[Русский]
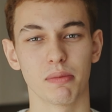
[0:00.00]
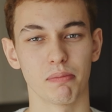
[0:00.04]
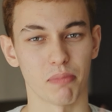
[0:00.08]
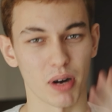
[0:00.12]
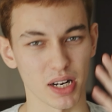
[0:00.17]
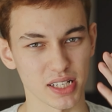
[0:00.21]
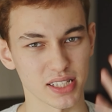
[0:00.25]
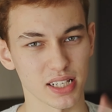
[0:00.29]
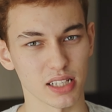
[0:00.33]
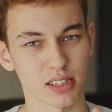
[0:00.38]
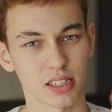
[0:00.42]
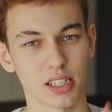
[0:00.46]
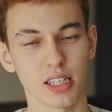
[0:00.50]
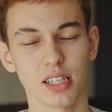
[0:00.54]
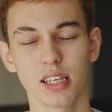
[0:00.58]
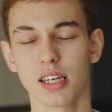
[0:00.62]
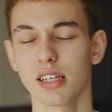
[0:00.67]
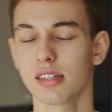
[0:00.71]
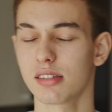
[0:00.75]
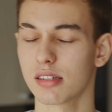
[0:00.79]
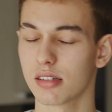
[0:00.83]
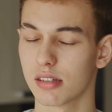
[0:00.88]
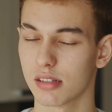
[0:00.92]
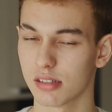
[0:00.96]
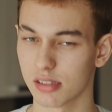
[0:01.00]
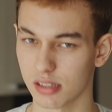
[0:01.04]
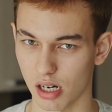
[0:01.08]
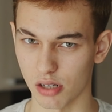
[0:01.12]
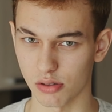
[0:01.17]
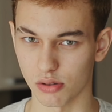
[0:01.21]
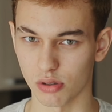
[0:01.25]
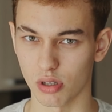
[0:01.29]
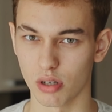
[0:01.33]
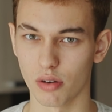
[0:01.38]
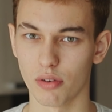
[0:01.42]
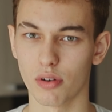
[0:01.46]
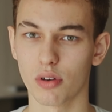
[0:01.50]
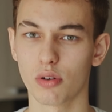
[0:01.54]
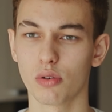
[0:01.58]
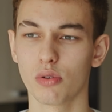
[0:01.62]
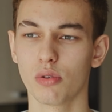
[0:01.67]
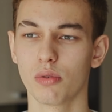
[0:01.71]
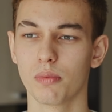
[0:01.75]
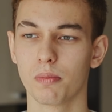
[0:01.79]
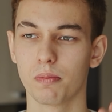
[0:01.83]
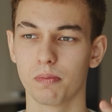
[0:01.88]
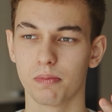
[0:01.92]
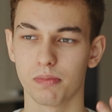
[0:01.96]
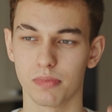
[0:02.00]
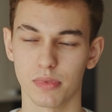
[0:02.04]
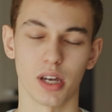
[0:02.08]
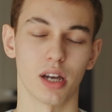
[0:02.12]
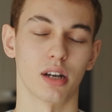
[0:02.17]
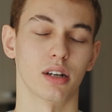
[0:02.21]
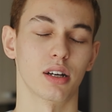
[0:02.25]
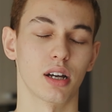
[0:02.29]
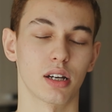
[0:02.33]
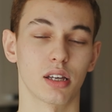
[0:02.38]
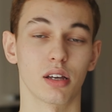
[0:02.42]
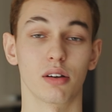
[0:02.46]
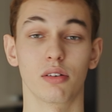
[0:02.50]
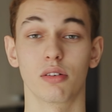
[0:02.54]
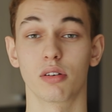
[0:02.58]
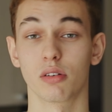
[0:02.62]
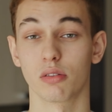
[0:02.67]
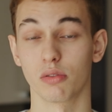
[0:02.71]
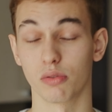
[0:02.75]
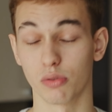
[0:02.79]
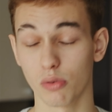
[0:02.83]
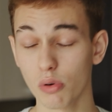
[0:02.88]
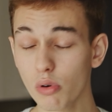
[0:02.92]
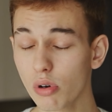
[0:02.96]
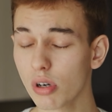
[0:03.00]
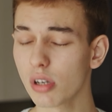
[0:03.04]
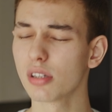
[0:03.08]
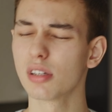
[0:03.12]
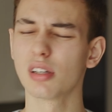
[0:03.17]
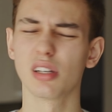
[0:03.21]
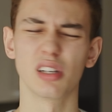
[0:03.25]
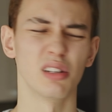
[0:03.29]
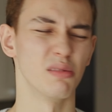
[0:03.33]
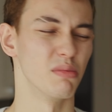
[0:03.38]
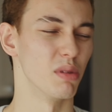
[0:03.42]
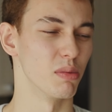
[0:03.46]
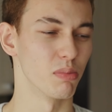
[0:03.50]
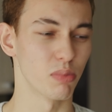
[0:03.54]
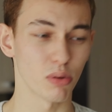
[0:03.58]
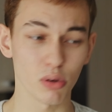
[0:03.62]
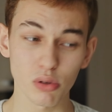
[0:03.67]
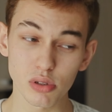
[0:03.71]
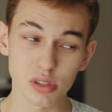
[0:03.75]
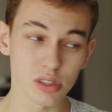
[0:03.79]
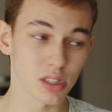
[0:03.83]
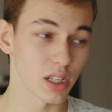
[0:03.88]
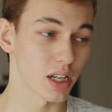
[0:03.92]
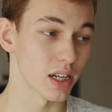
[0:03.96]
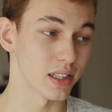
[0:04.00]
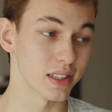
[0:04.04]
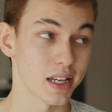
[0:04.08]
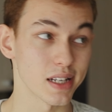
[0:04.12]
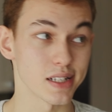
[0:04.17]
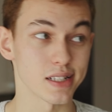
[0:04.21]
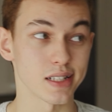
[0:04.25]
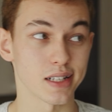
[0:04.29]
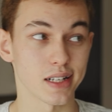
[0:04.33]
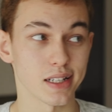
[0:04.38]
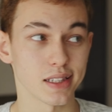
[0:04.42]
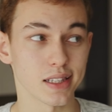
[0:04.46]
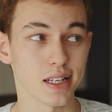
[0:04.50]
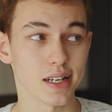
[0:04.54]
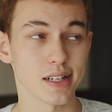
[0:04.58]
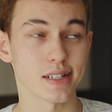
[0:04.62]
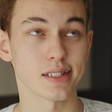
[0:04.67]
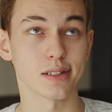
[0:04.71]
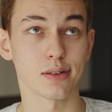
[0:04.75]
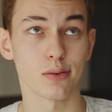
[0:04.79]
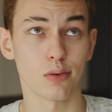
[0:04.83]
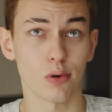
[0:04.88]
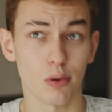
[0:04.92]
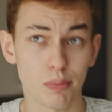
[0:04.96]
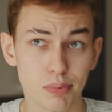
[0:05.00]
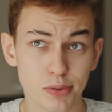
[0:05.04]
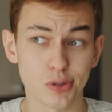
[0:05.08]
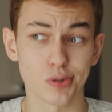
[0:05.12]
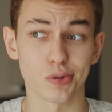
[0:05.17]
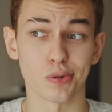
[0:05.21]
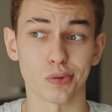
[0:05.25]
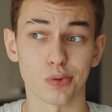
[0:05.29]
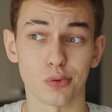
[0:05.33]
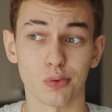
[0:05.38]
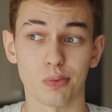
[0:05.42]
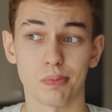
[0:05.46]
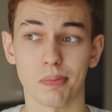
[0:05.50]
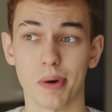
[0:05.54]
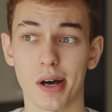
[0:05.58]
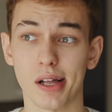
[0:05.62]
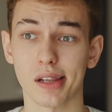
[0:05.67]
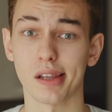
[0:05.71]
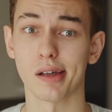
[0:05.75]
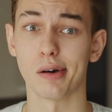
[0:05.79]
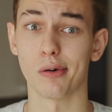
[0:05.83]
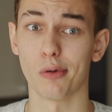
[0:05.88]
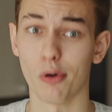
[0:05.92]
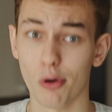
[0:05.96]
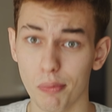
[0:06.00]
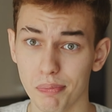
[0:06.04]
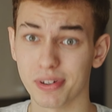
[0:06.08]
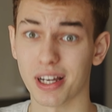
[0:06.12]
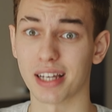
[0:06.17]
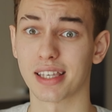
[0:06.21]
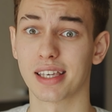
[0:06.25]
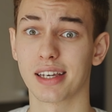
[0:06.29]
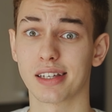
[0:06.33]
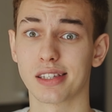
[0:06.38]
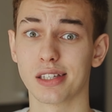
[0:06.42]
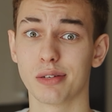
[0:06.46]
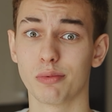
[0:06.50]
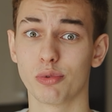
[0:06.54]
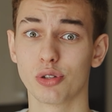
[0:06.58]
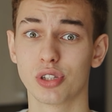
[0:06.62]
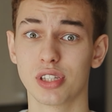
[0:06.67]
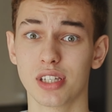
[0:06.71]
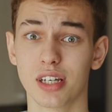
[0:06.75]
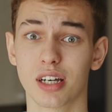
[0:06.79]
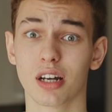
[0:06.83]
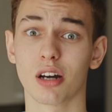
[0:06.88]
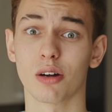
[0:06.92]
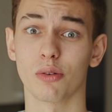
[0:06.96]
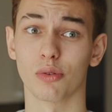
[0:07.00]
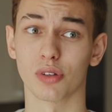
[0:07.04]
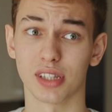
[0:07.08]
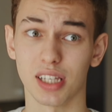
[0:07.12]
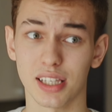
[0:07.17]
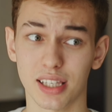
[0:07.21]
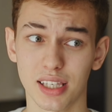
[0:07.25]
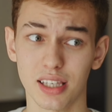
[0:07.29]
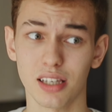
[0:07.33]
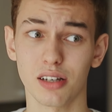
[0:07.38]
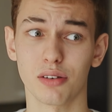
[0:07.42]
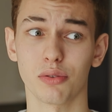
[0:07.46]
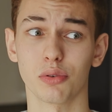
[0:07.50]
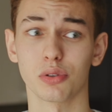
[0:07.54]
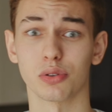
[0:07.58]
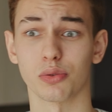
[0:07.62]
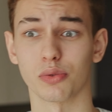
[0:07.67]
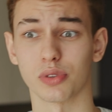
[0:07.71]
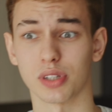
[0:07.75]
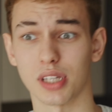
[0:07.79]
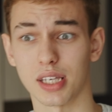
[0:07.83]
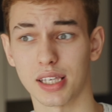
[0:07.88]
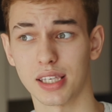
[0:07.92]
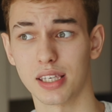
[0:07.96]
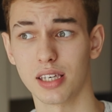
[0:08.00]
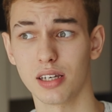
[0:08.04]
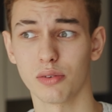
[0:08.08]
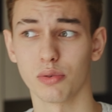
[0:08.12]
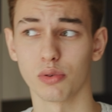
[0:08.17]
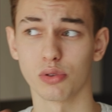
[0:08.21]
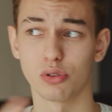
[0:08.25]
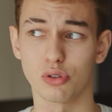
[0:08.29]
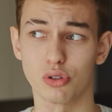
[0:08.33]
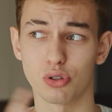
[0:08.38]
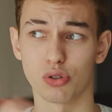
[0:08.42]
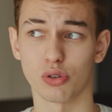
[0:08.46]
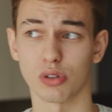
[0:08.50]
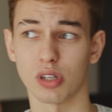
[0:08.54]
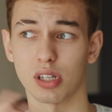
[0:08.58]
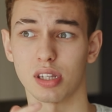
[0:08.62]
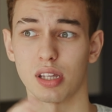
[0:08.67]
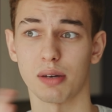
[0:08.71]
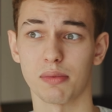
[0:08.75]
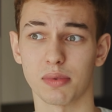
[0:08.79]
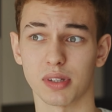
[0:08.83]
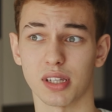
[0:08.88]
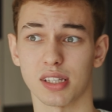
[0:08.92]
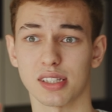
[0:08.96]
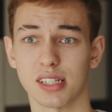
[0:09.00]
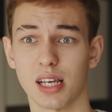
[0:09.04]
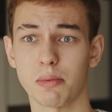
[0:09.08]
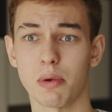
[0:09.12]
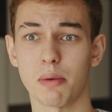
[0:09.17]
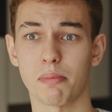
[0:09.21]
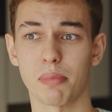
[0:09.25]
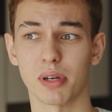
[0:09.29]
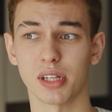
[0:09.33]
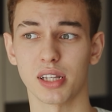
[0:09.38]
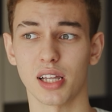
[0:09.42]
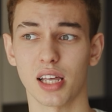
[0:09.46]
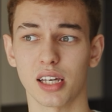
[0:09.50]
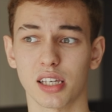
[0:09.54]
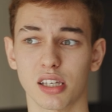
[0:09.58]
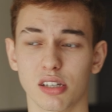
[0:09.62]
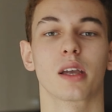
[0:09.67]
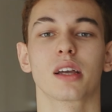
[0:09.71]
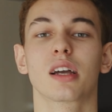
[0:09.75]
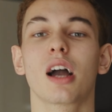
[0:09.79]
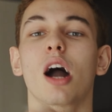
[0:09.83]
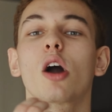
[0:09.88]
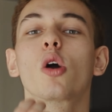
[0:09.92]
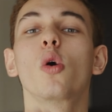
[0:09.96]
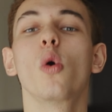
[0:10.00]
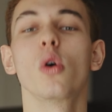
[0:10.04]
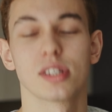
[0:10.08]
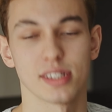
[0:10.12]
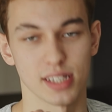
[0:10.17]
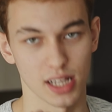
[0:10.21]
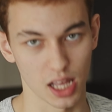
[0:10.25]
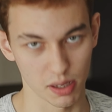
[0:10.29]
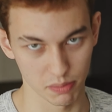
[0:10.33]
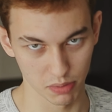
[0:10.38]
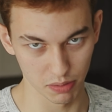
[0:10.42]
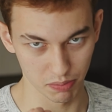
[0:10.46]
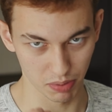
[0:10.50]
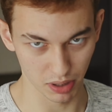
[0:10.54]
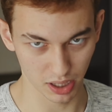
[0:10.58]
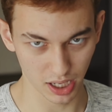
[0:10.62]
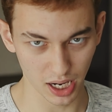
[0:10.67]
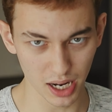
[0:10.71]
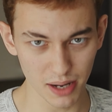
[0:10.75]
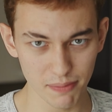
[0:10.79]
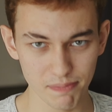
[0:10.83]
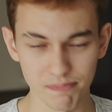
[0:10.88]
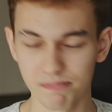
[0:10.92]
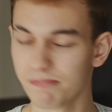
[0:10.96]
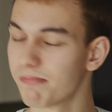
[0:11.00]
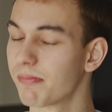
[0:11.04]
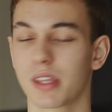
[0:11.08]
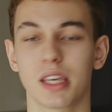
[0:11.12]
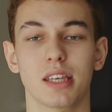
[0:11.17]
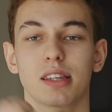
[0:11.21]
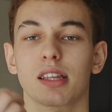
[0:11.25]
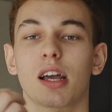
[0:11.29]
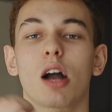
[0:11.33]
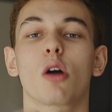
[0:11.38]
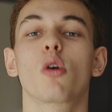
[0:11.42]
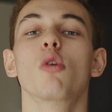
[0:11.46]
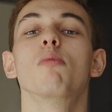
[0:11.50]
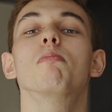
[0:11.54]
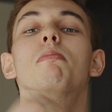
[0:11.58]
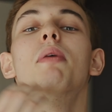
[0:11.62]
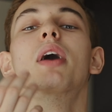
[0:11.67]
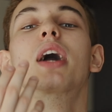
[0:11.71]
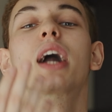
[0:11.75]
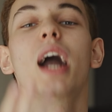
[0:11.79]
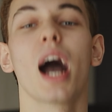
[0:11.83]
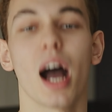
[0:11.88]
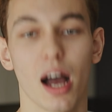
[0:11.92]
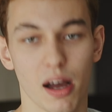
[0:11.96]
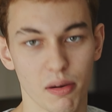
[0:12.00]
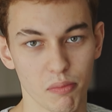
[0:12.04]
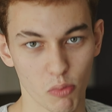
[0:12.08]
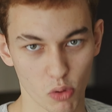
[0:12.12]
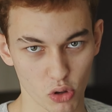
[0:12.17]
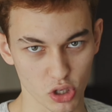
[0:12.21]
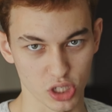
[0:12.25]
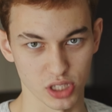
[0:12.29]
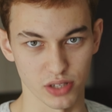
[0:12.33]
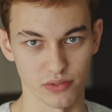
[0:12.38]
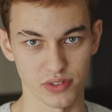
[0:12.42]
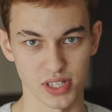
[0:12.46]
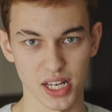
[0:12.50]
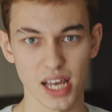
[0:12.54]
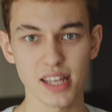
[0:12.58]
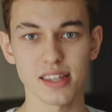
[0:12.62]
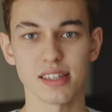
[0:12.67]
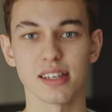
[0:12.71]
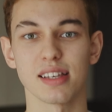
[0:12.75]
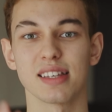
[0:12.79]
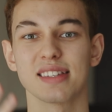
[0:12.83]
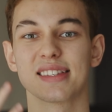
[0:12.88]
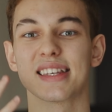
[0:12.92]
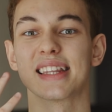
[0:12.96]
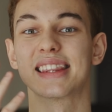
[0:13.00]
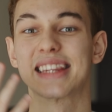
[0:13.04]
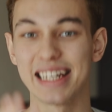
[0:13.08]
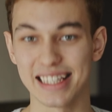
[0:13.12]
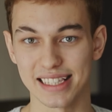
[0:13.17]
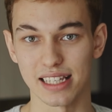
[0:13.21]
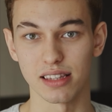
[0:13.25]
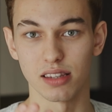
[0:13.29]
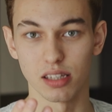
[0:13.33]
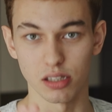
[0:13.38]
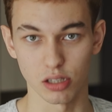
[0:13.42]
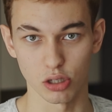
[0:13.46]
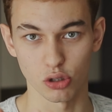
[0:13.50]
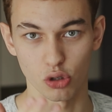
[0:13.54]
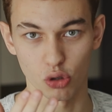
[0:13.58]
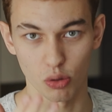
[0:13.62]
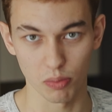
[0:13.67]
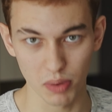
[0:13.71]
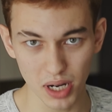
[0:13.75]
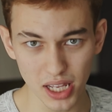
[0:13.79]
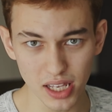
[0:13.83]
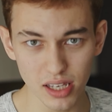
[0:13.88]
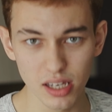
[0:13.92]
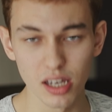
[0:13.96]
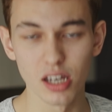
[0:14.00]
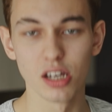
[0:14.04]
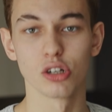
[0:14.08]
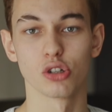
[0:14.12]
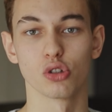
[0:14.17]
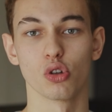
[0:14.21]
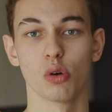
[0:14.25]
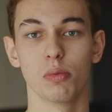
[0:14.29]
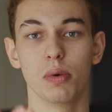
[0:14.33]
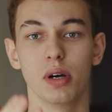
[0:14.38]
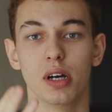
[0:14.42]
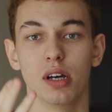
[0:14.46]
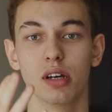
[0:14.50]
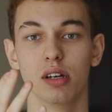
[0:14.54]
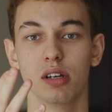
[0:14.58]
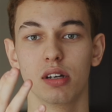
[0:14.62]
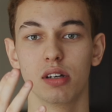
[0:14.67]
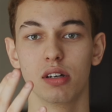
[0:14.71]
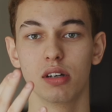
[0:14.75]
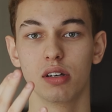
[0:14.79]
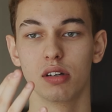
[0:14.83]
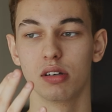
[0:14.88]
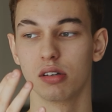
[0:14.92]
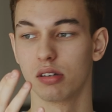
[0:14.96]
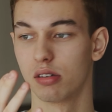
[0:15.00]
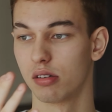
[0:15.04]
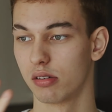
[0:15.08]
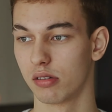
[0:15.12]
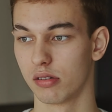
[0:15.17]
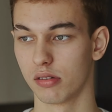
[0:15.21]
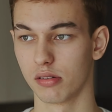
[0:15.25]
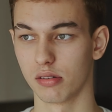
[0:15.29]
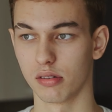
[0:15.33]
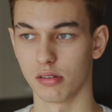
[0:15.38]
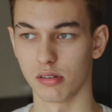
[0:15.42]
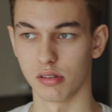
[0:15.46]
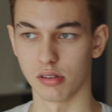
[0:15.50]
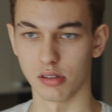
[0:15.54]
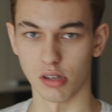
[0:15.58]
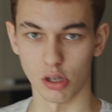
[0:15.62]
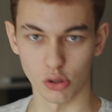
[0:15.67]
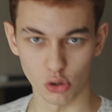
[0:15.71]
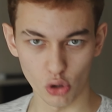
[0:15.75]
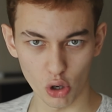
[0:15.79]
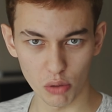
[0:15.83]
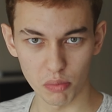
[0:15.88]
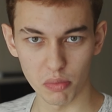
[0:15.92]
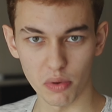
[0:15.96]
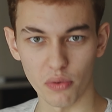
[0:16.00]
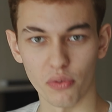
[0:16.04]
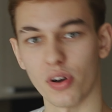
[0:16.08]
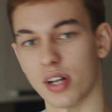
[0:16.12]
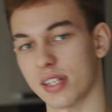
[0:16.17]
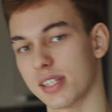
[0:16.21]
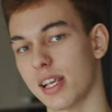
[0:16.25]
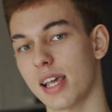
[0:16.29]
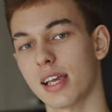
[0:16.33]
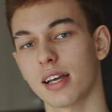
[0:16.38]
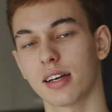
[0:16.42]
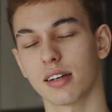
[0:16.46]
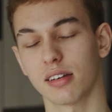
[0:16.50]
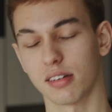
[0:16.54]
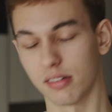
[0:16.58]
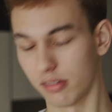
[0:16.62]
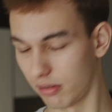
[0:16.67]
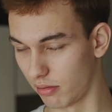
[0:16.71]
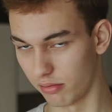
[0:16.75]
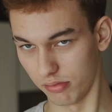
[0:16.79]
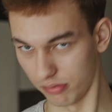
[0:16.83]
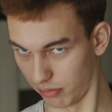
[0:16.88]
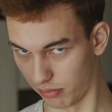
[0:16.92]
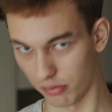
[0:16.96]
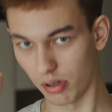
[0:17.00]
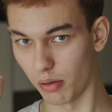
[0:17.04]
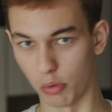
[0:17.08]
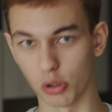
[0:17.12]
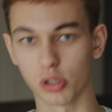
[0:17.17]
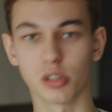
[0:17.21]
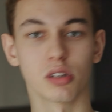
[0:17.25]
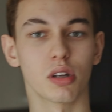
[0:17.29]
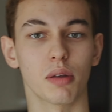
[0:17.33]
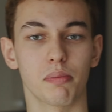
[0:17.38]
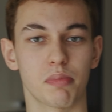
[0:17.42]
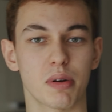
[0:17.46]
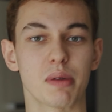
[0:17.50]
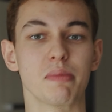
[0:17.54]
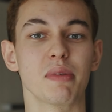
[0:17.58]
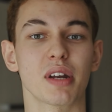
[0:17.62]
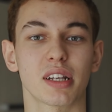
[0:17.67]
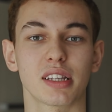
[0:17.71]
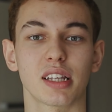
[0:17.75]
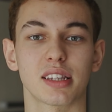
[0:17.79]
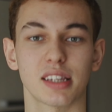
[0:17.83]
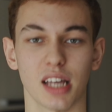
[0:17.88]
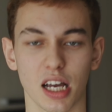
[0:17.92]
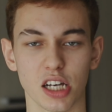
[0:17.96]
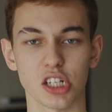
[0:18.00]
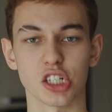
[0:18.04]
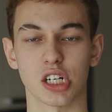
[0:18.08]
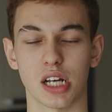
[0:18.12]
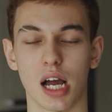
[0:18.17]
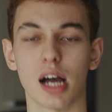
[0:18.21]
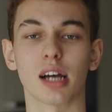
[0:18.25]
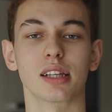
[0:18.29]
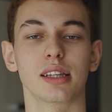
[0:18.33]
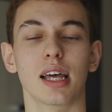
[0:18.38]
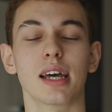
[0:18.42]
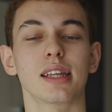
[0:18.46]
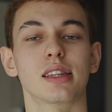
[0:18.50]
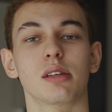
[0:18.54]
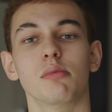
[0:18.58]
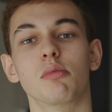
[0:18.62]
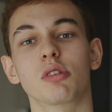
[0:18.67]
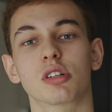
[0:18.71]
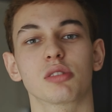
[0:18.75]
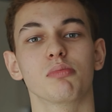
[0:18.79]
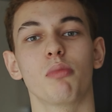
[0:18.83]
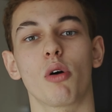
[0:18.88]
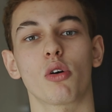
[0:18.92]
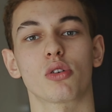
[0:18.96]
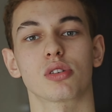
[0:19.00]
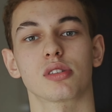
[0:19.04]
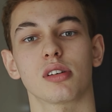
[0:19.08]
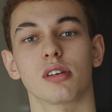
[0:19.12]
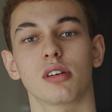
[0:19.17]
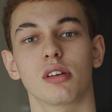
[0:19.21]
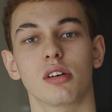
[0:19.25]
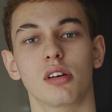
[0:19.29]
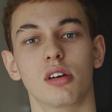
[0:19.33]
Просадки есть, сразу говорю, да, как я говорил, в городе, либо просто катаешься, катаешься, оп, что-то упало, оп, каких-нибудь играх вот таких вот, вот таких вот, что-то там это самое подлаги. Какой слабый ПК, нет, какой ПК можно взять за 30 тысяч рублей, чтобы на нем Forza э, работала примерно так же, как на этом Xbox.